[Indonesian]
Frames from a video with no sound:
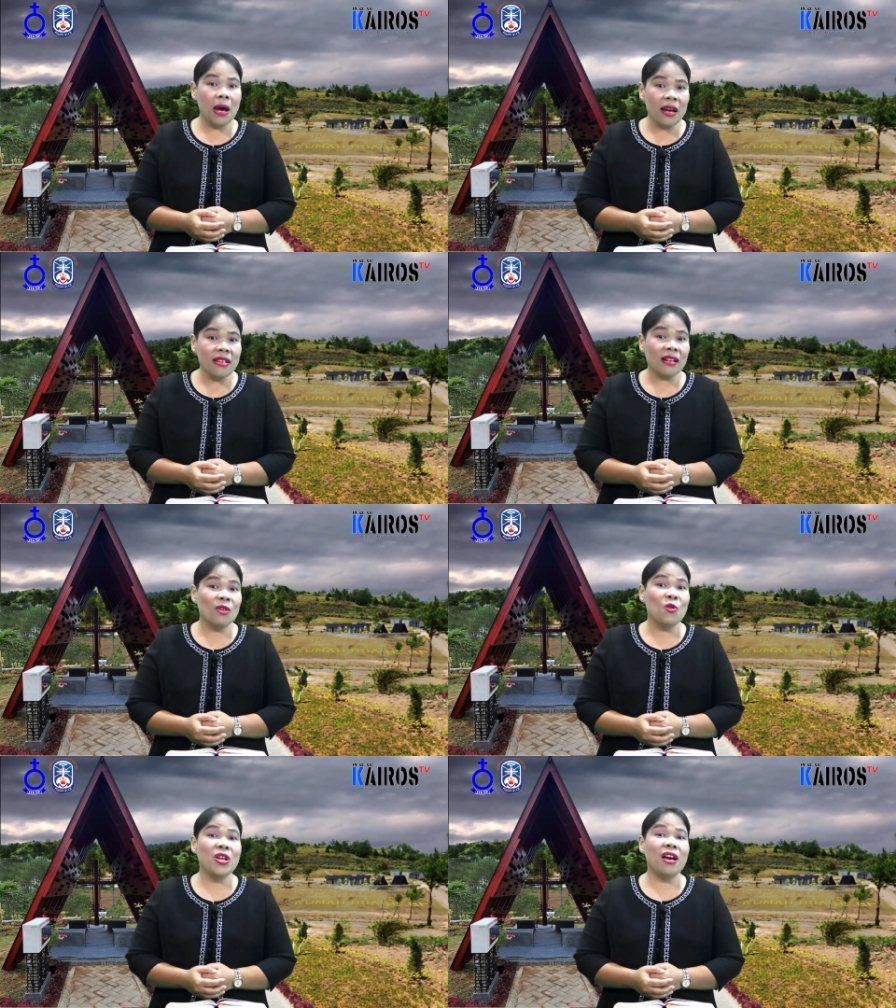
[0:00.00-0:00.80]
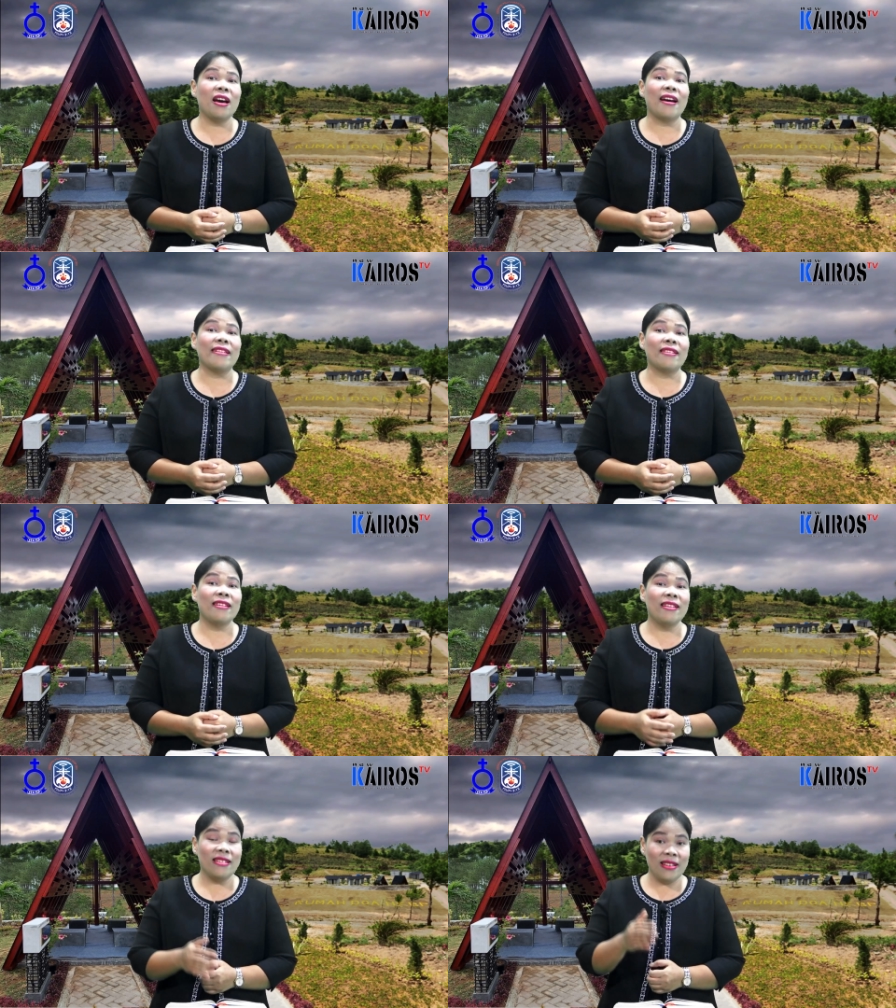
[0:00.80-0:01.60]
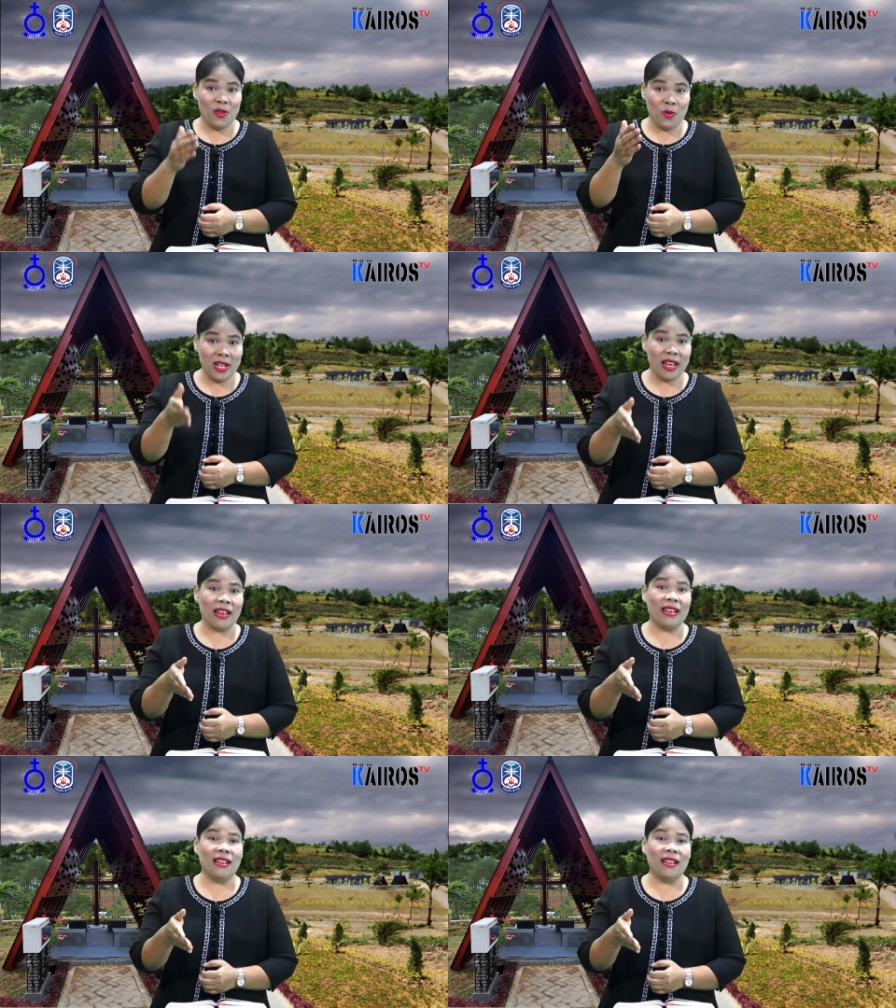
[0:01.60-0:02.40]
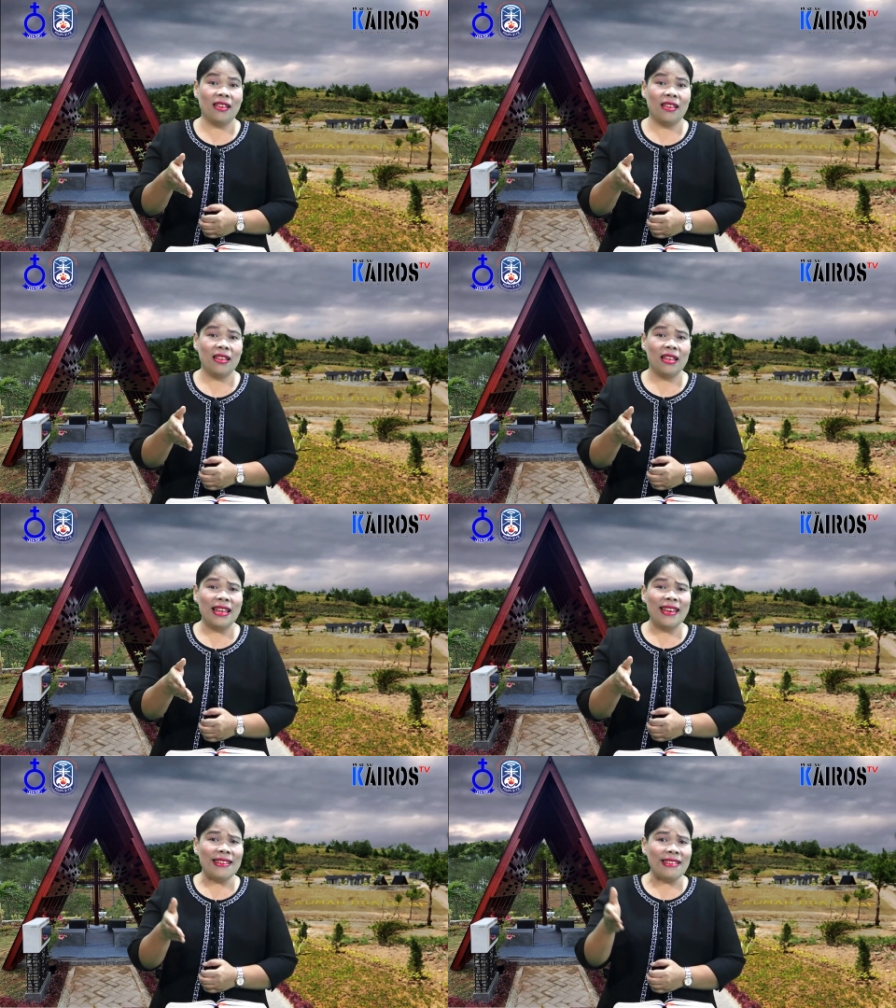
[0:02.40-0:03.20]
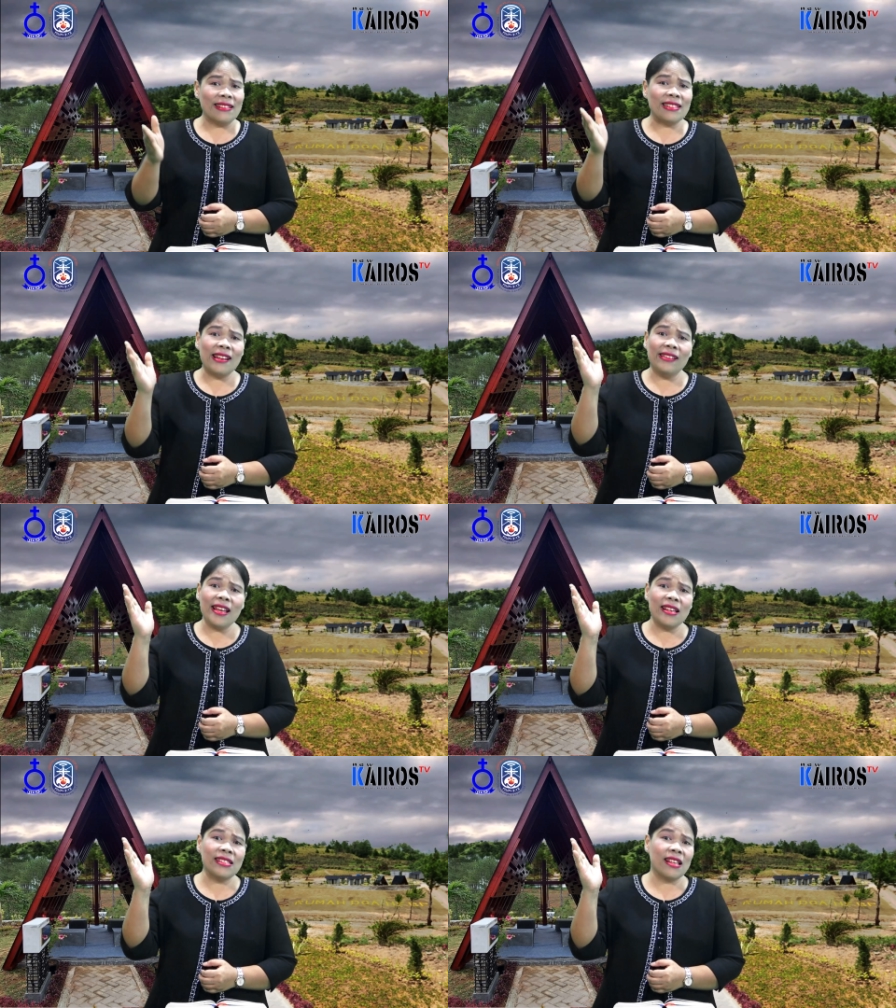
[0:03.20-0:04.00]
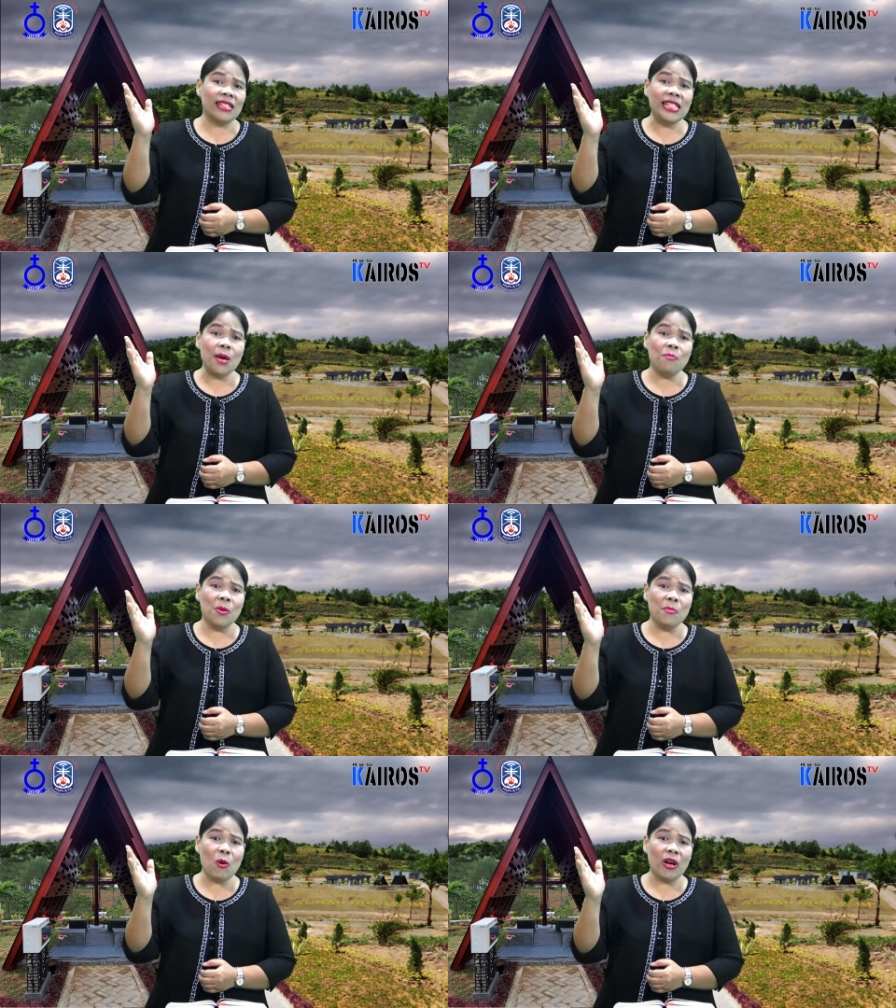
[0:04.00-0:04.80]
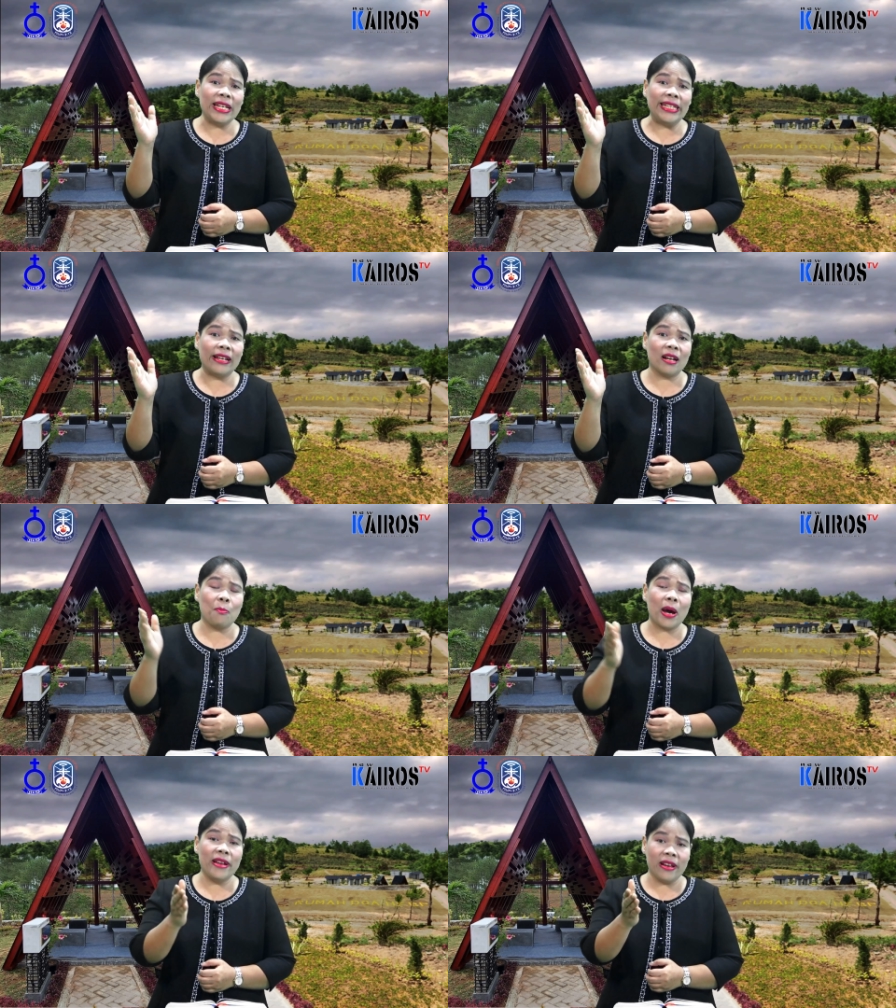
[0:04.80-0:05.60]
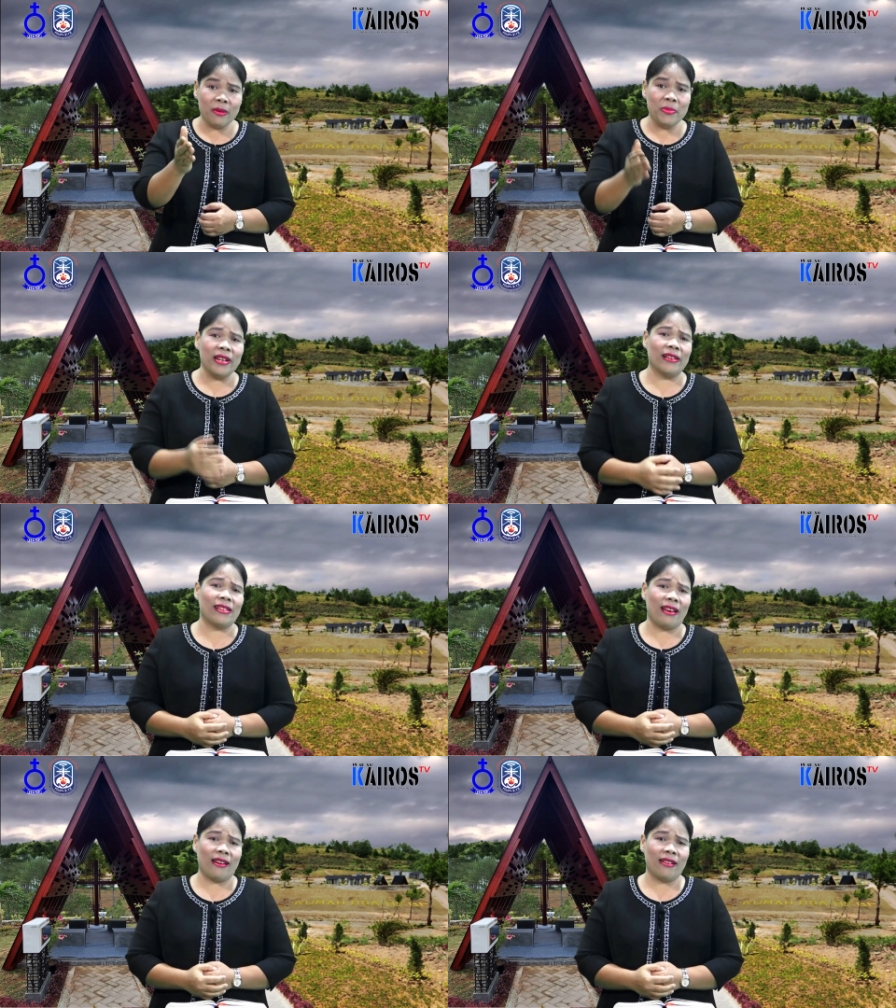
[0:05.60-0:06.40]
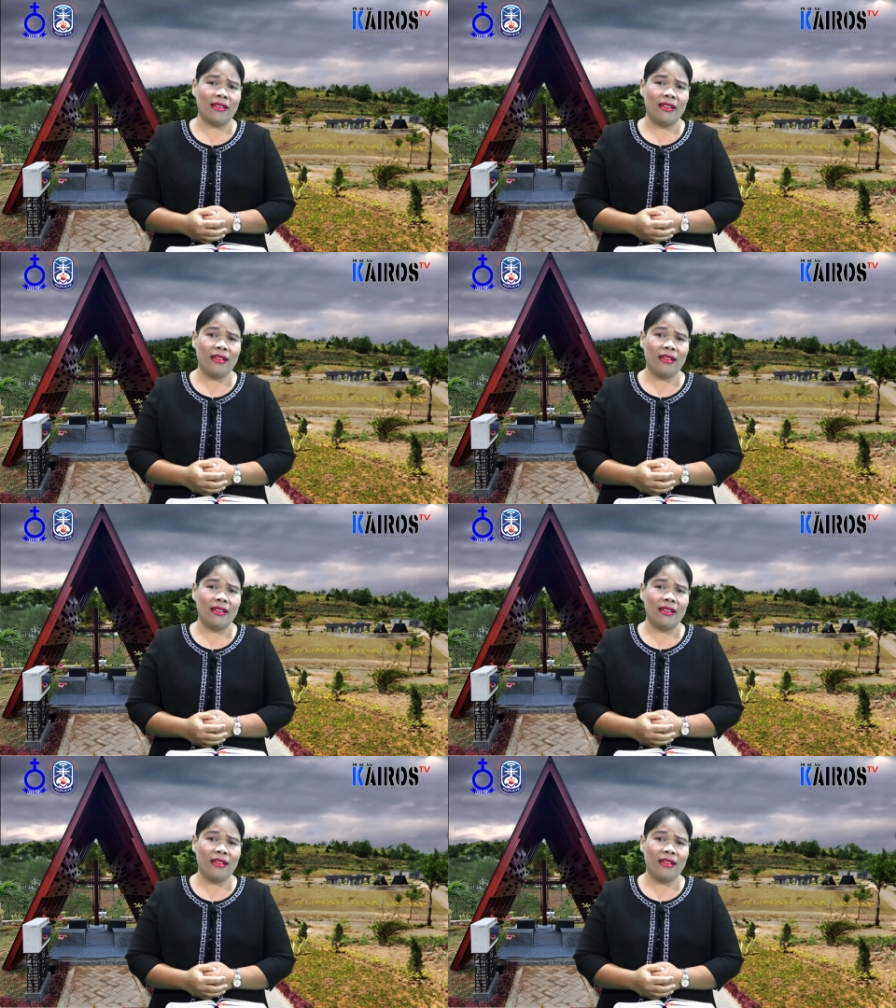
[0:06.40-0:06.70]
banyak godaan di dunia ini yang senantiasa siap membawa kita kepada kebinasaan.